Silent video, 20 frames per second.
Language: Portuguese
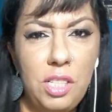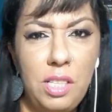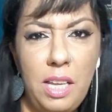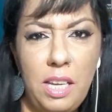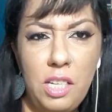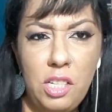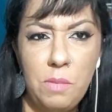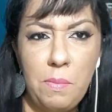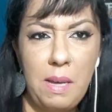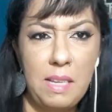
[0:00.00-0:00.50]

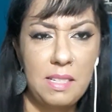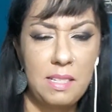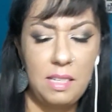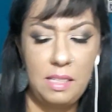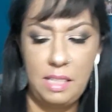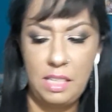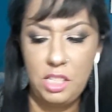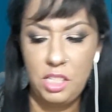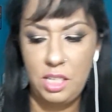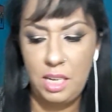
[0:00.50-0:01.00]
Nem de maçã,
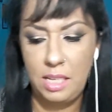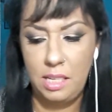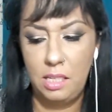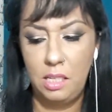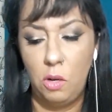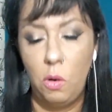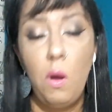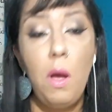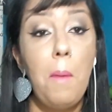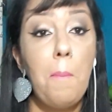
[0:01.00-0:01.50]
nem de nada,
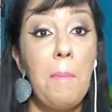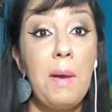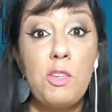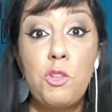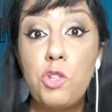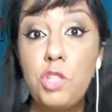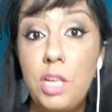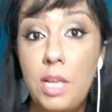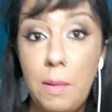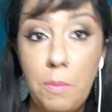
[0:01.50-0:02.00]
não. Mas
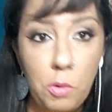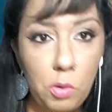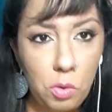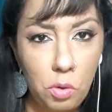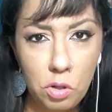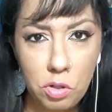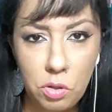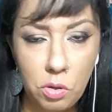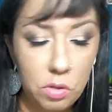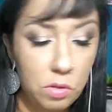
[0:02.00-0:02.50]
o cheiro é muito
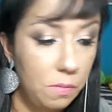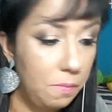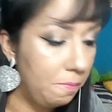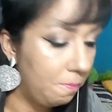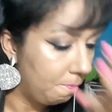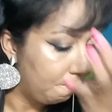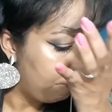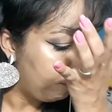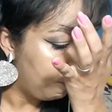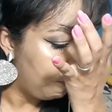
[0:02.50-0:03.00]
gostoso.
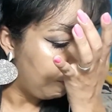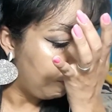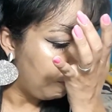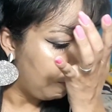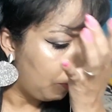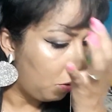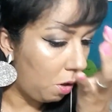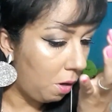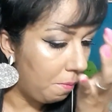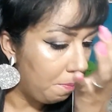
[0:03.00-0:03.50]

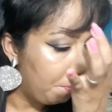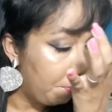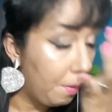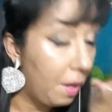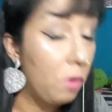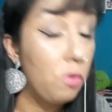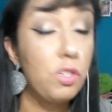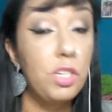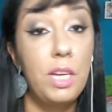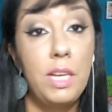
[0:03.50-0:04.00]
Ó,
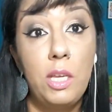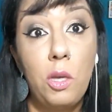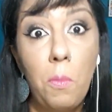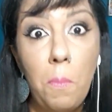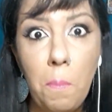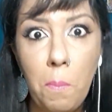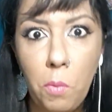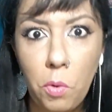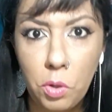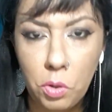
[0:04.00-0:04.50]
é um cheirinho
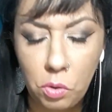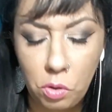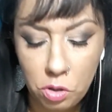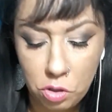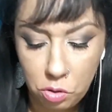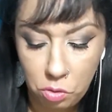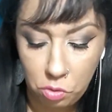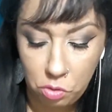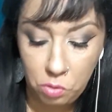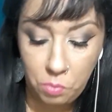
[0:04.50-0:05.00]
muito
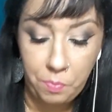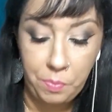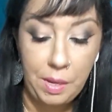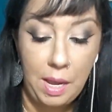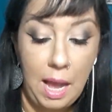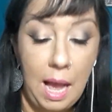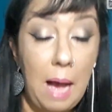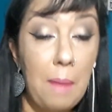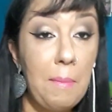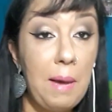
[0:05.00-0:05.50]
gostoso.
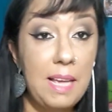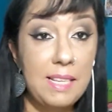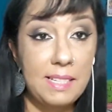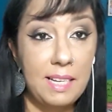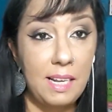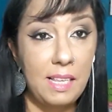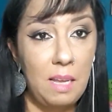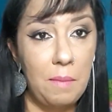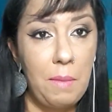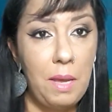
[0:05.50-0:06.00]
A
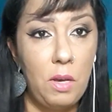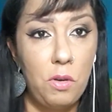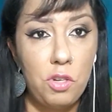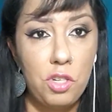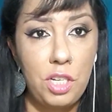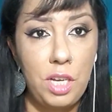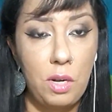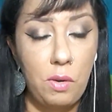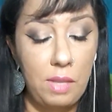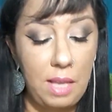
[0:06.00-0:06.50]
máscara também, o
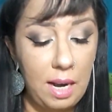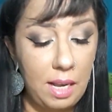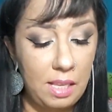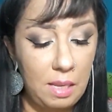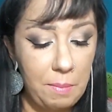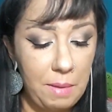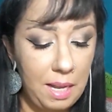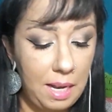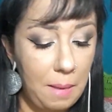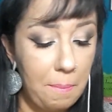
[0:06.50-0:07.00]
cheiro dela
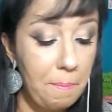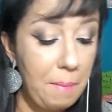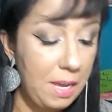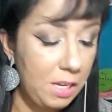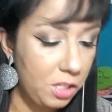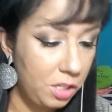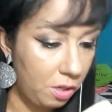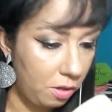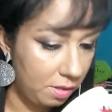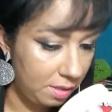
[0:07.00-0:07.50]
também, ela é bem
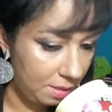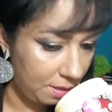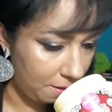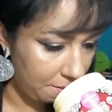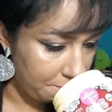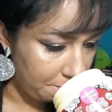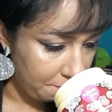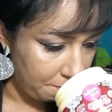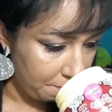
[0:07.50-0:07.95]
cheirosinha.